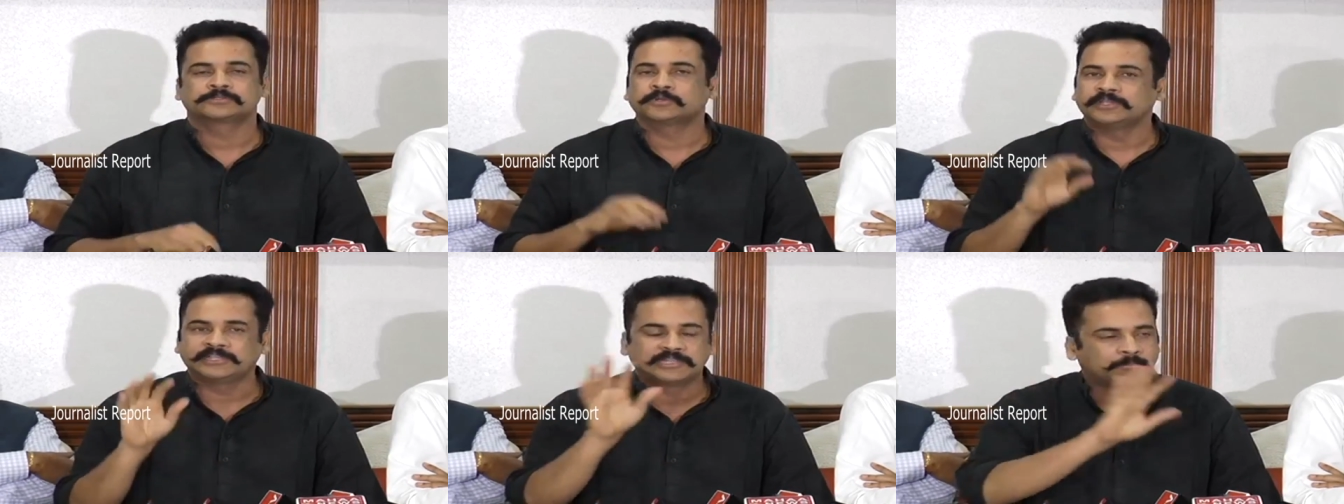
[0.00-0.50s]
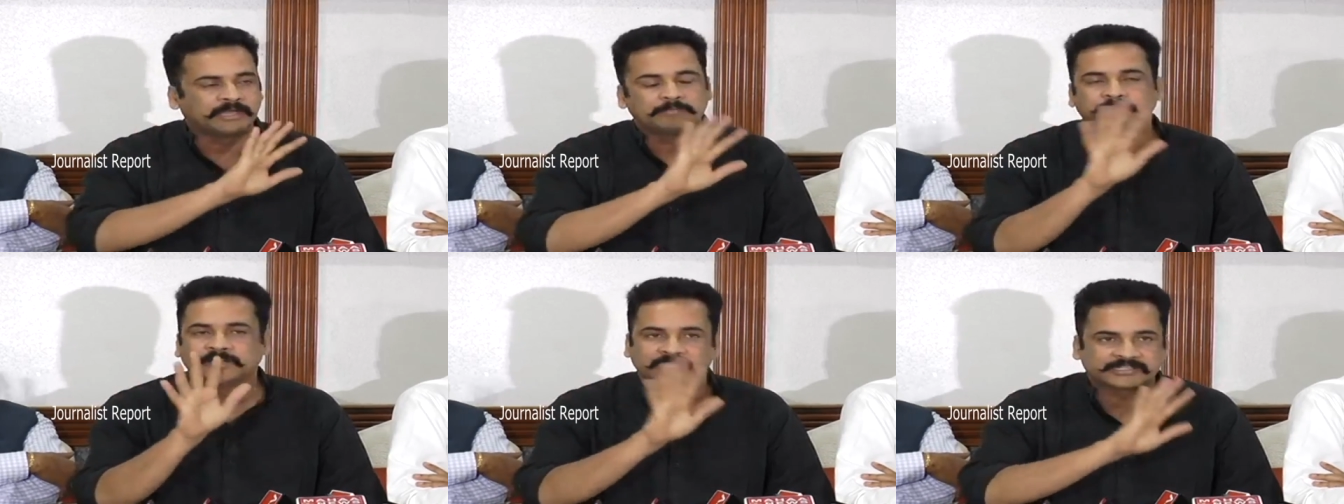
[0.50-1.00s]
సో ఈ
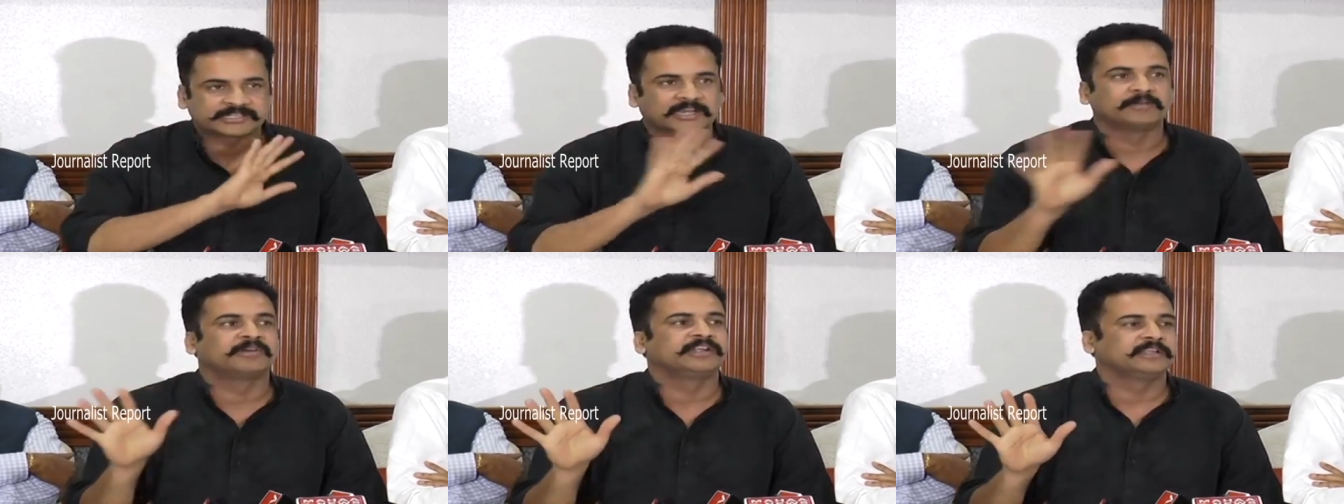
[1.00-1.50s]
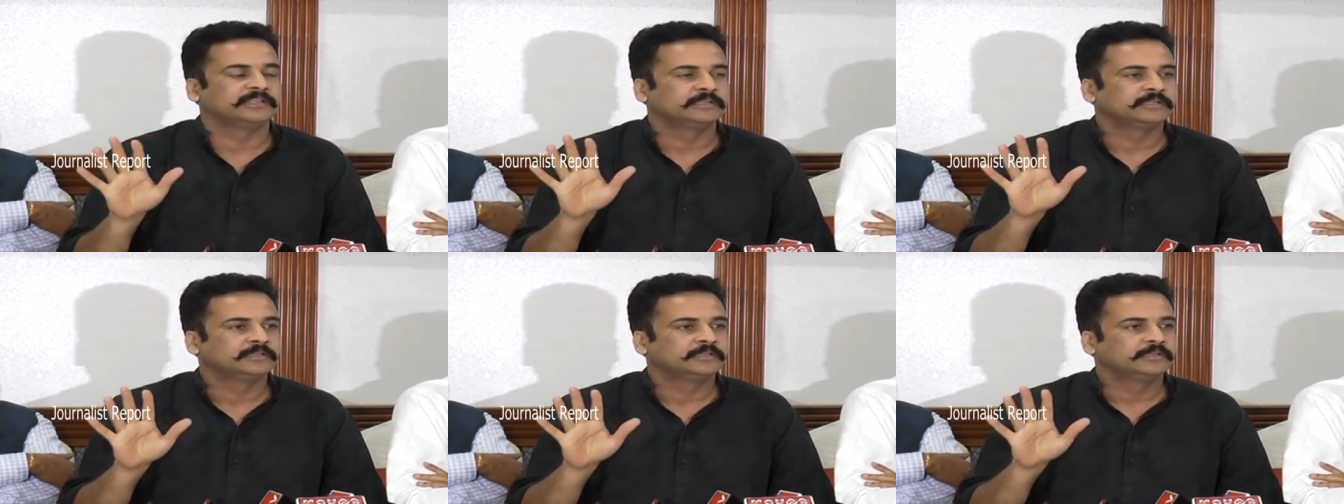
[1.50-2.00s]
దబాయింపులు ఇంకా చెల్లవండి
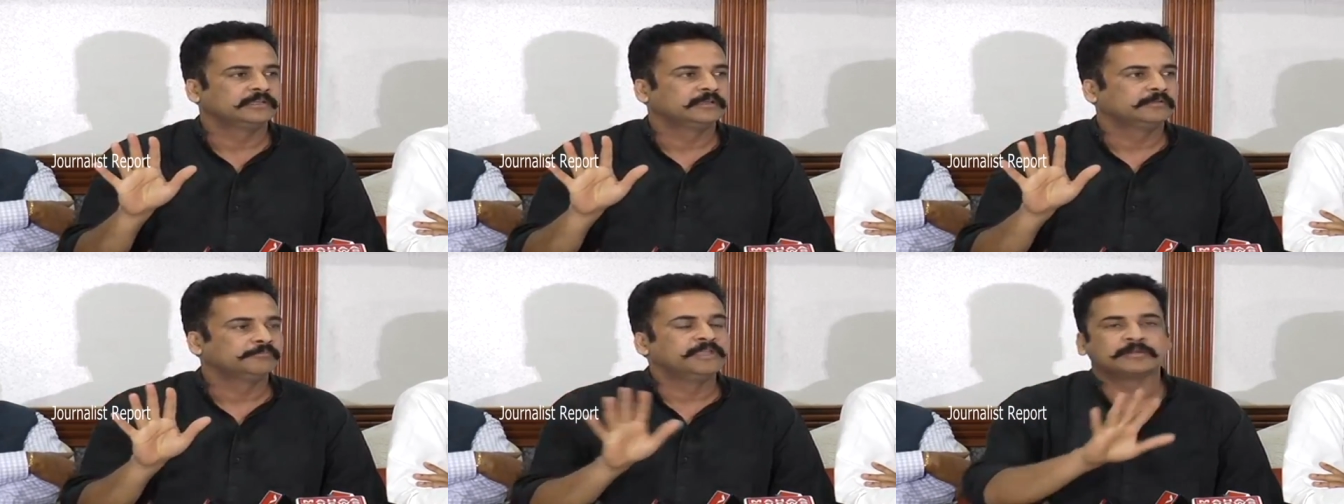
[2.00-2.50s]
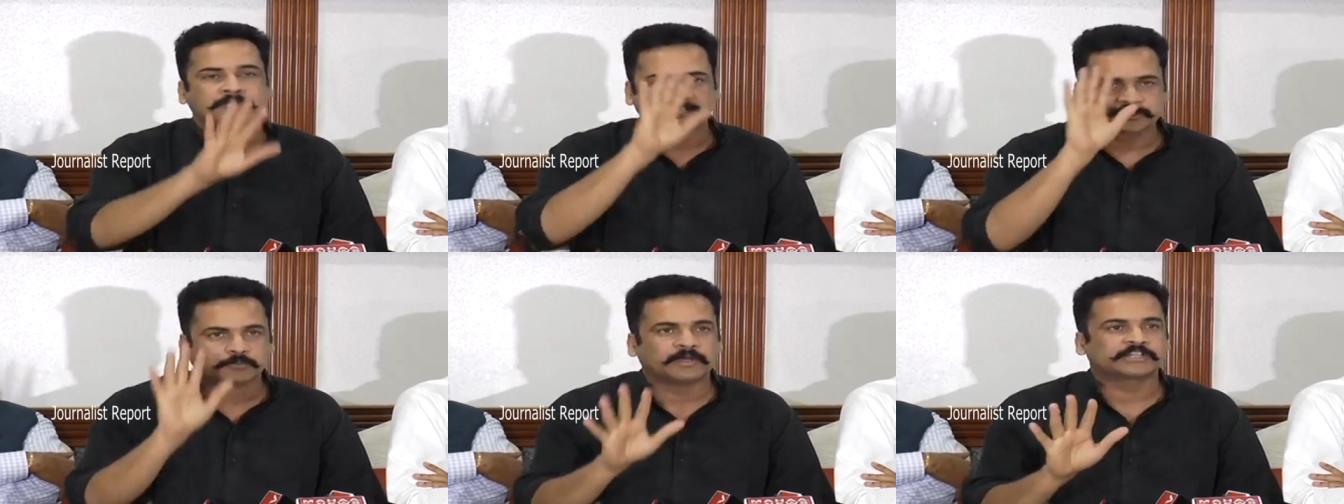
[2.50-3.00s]
మీరు
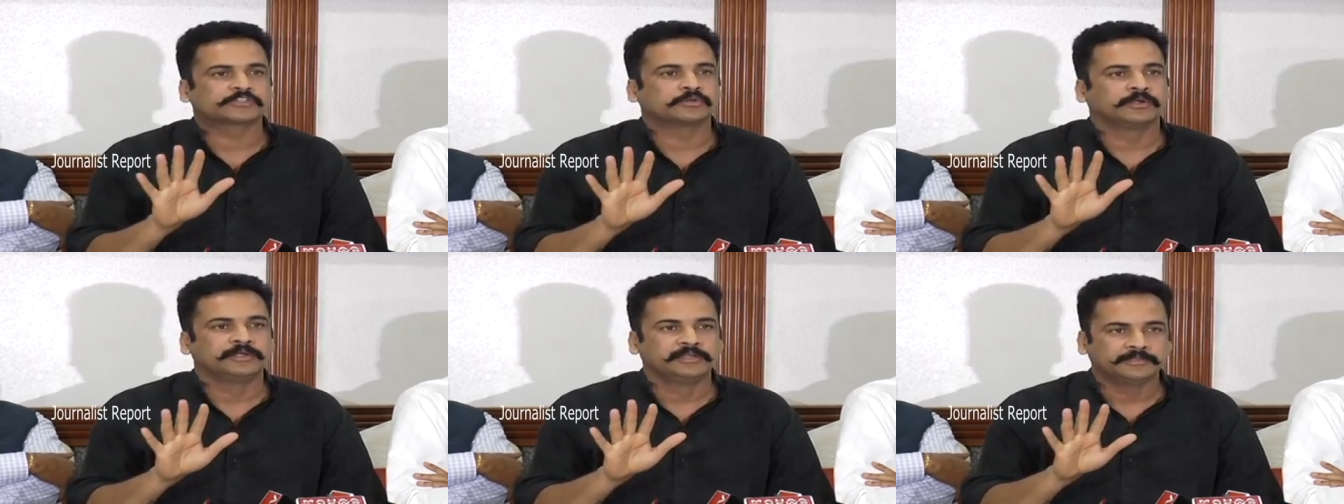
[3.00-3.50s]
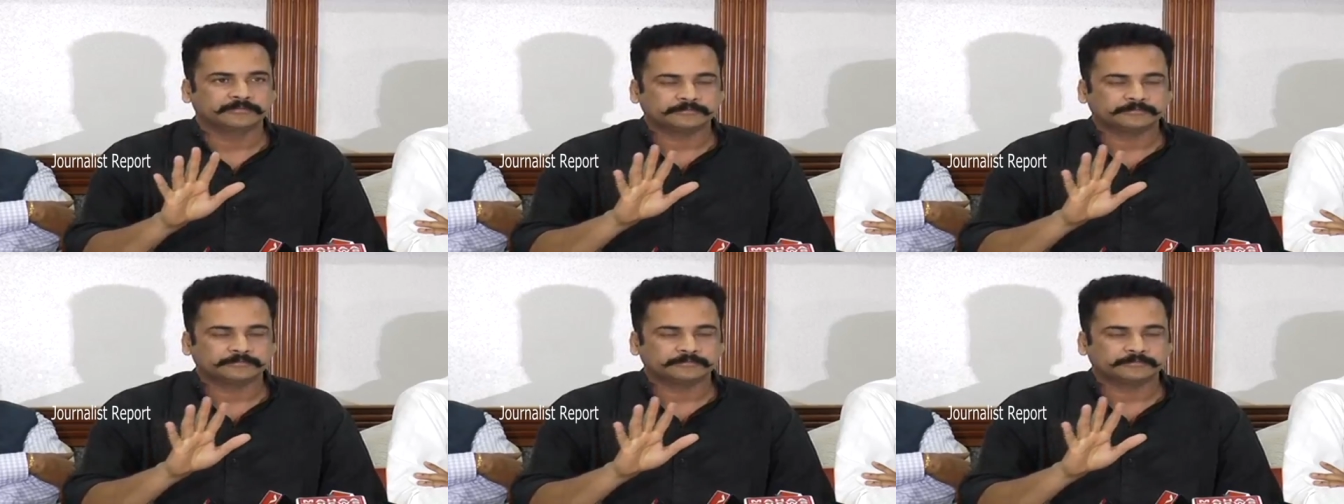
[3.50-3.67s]
మనసు మార్చుకోండి